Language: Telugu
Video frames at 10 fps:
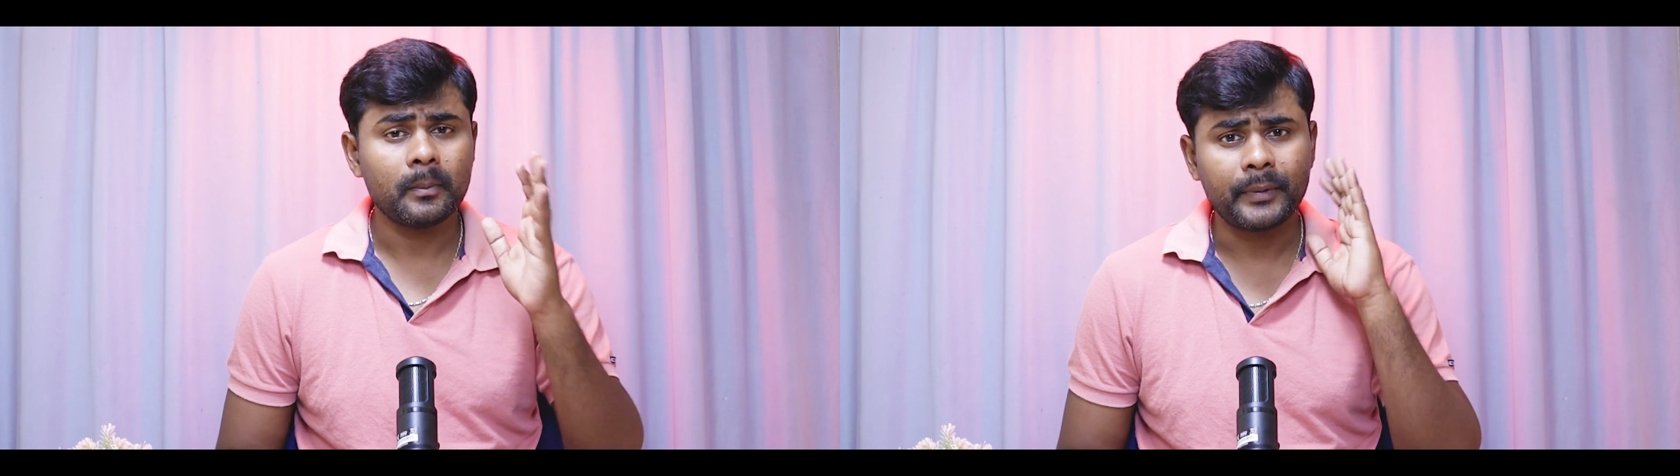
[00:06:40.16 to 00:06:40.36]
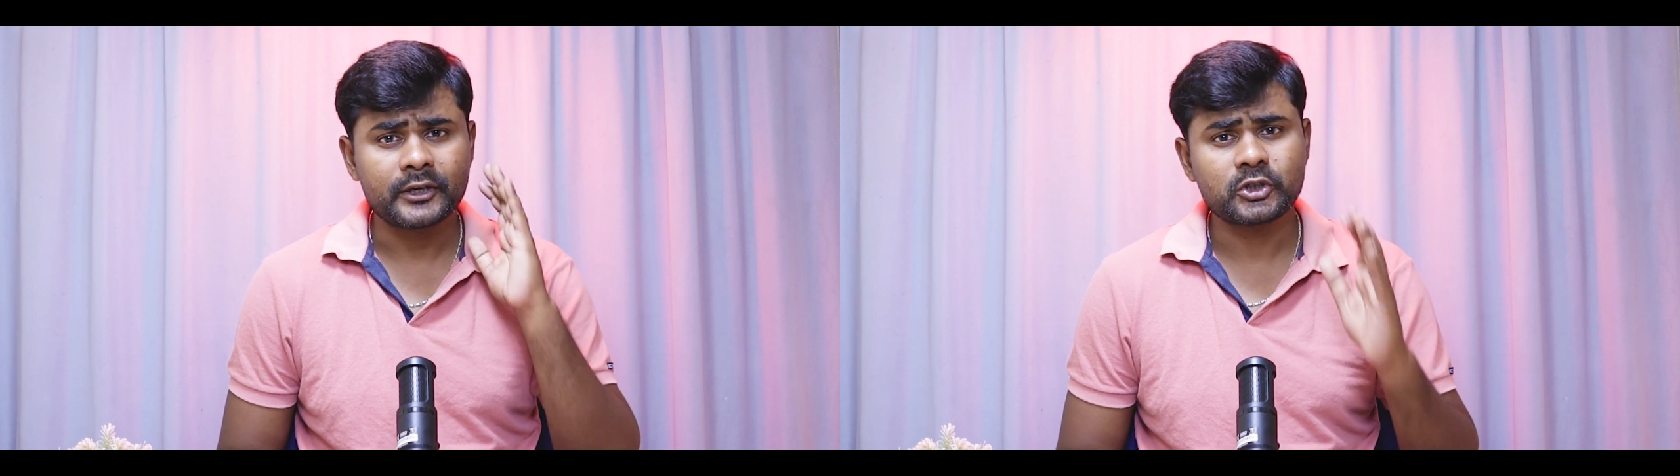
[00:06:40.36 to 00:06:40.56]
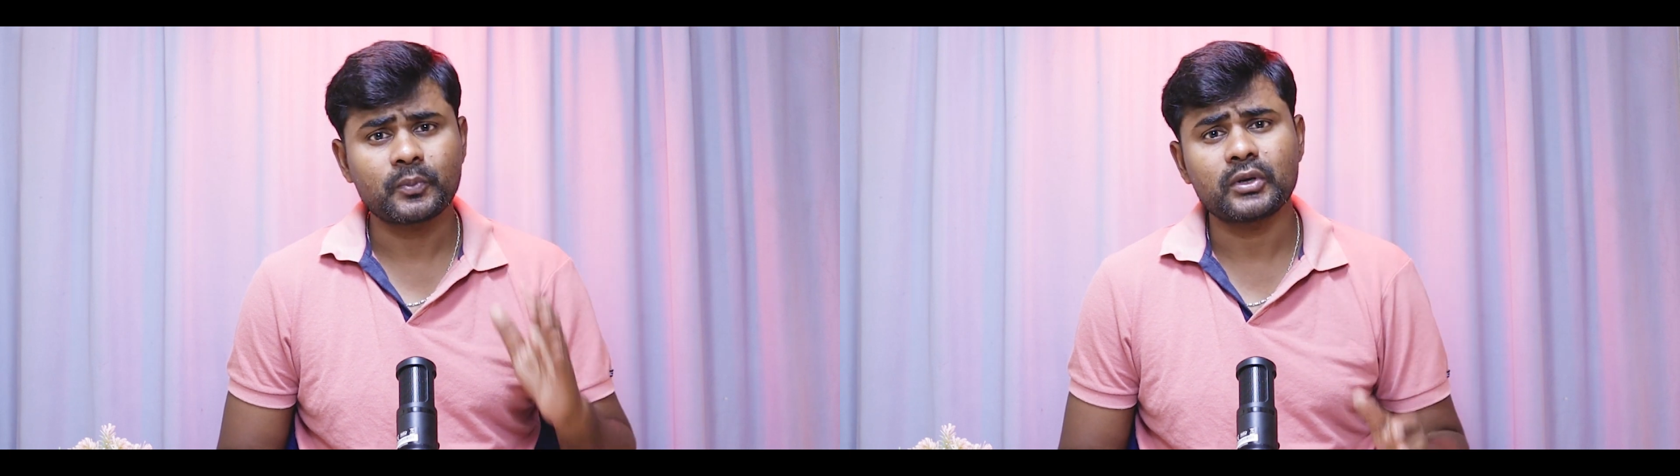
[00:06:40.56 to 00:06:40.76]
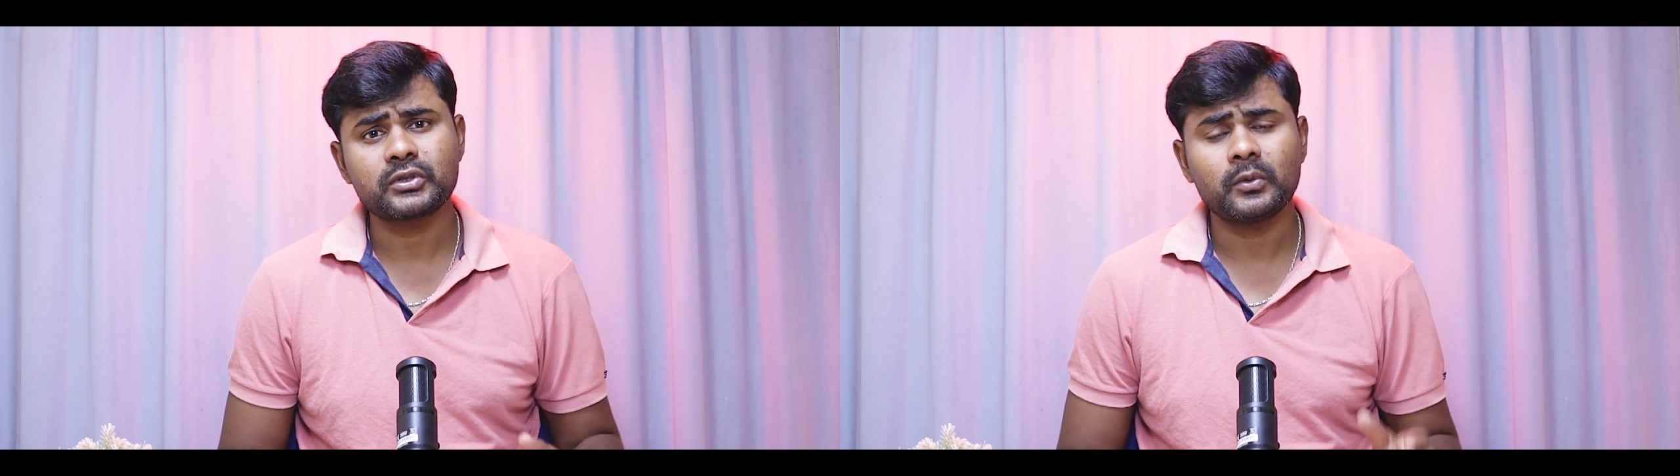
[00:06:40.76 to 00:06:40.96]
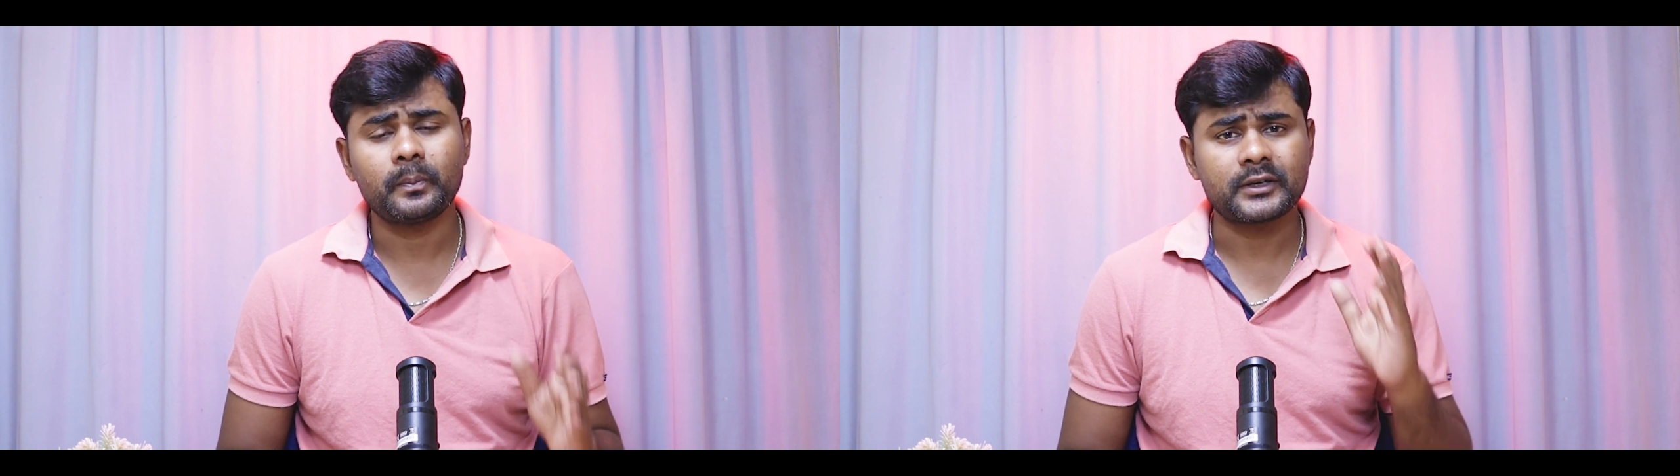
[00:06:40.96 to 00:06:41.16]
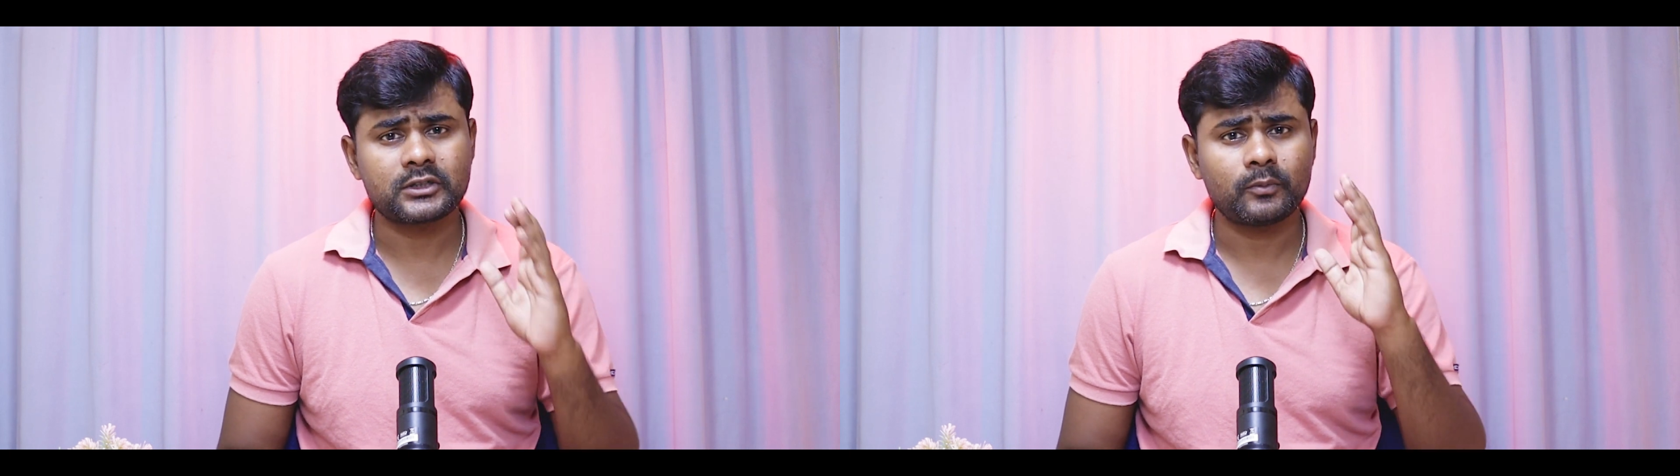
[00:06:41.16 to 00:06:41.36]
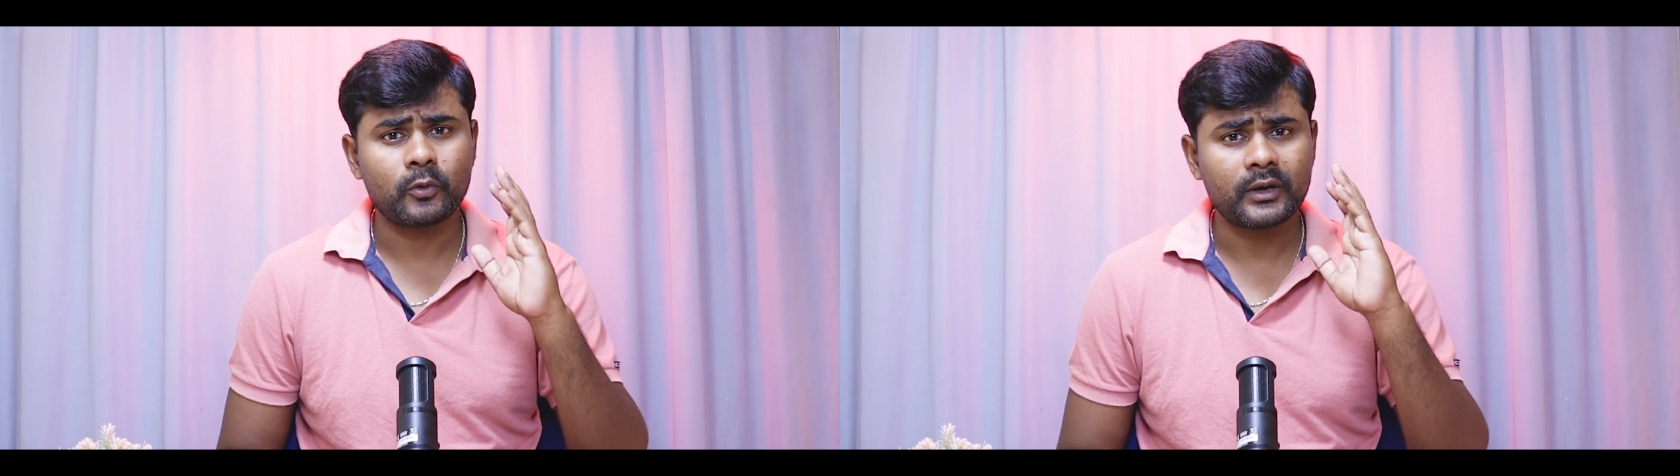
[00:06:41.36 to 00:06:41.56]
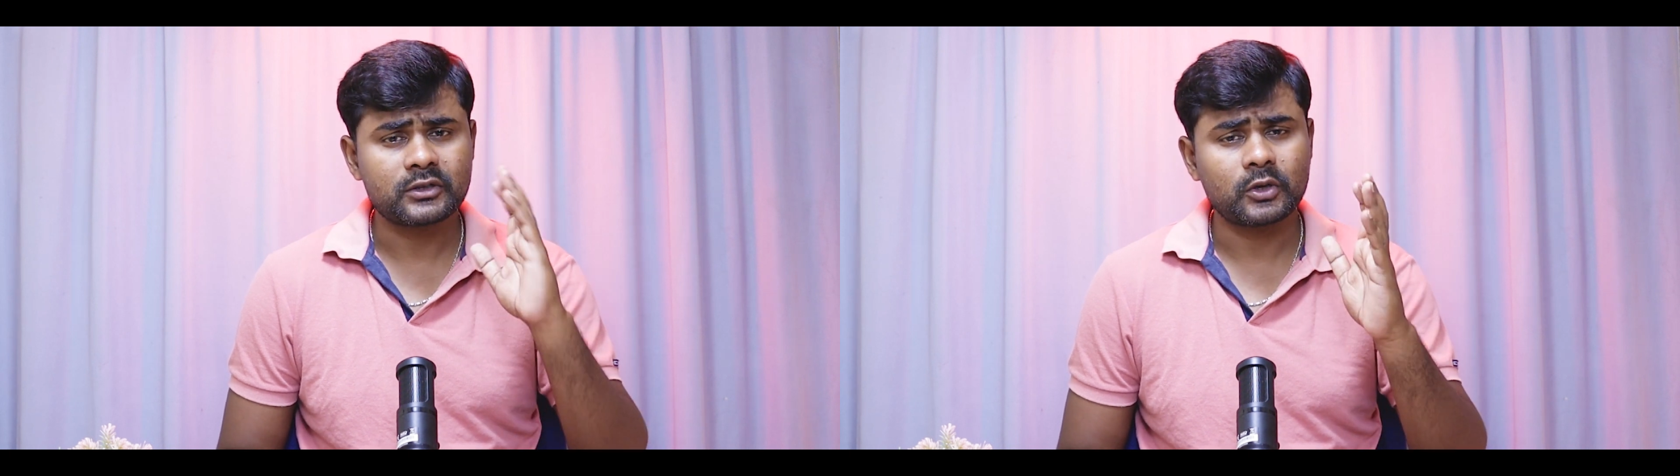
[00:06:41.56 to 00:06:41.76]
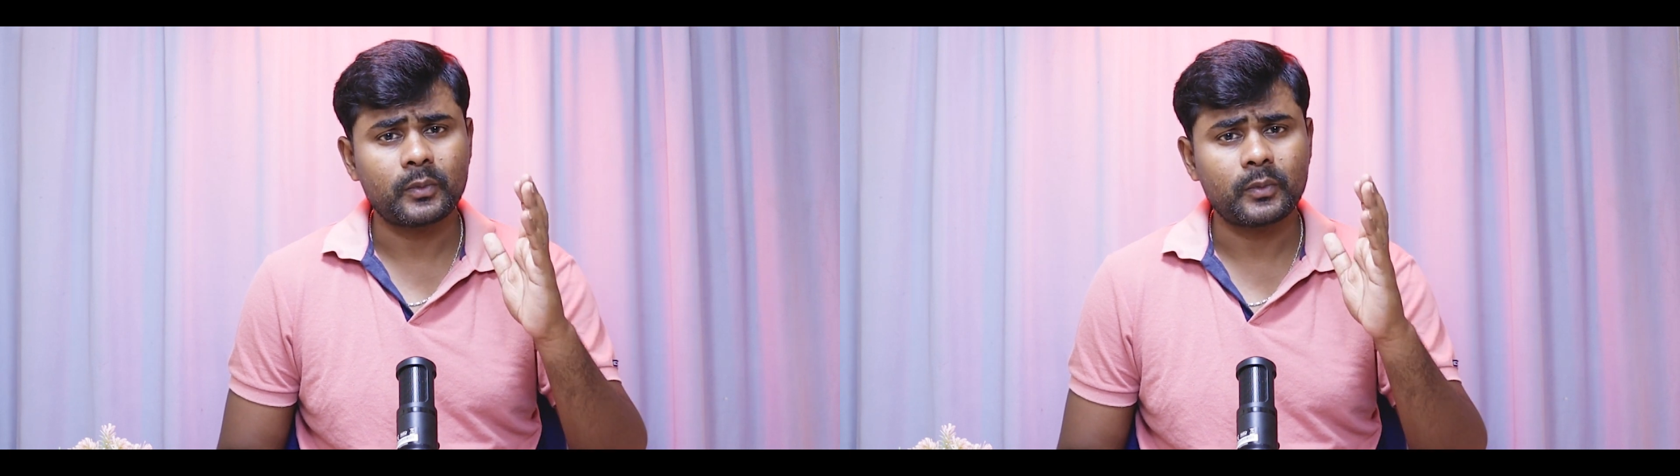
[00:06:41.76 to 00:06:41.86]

బెస్ట్ ప్రాసెసర్ బెస్ట్ మొబైల్స్తో